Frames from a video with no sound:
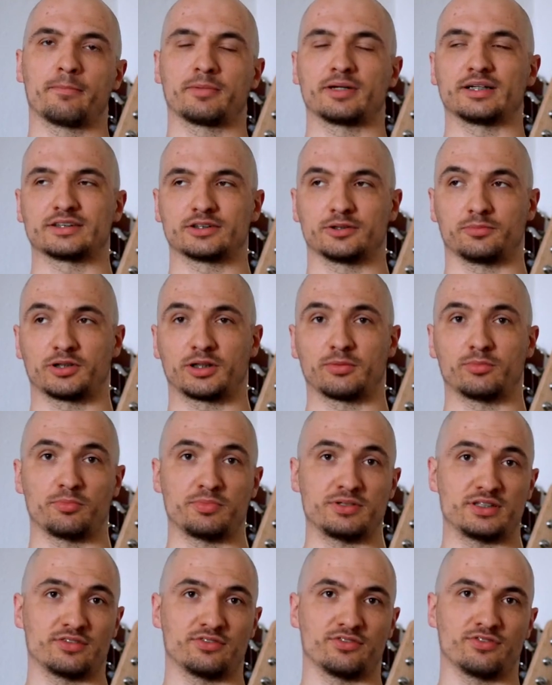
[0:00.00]
przez co potem
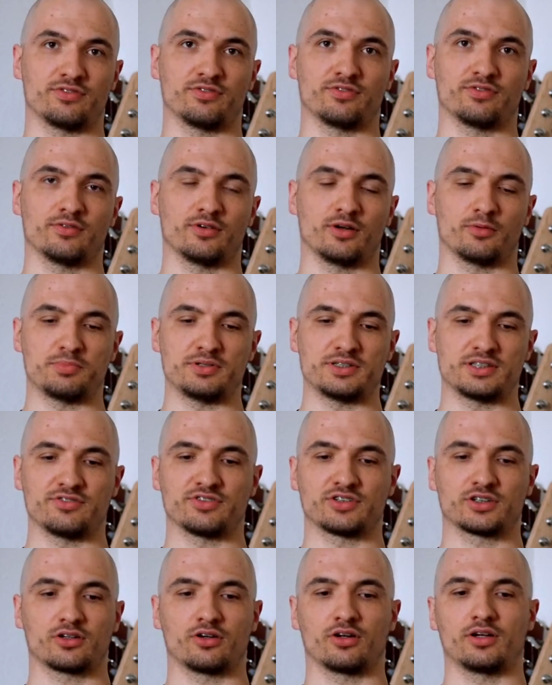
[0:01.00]
opisy w, opisy
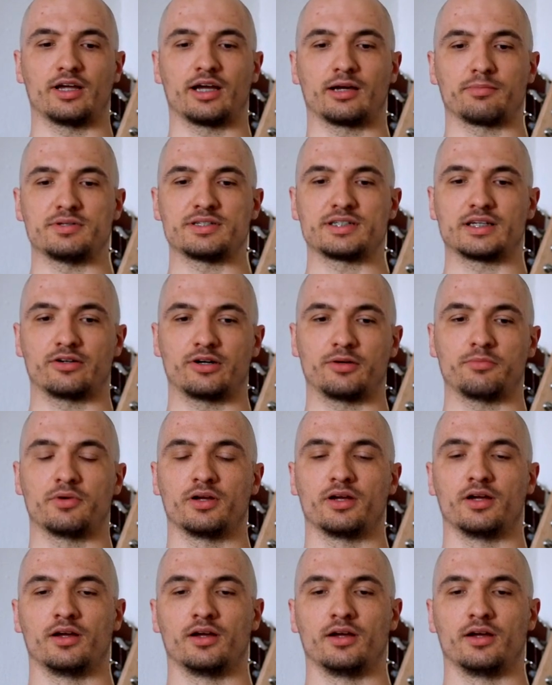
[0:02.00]
w szkole, jak pisałem,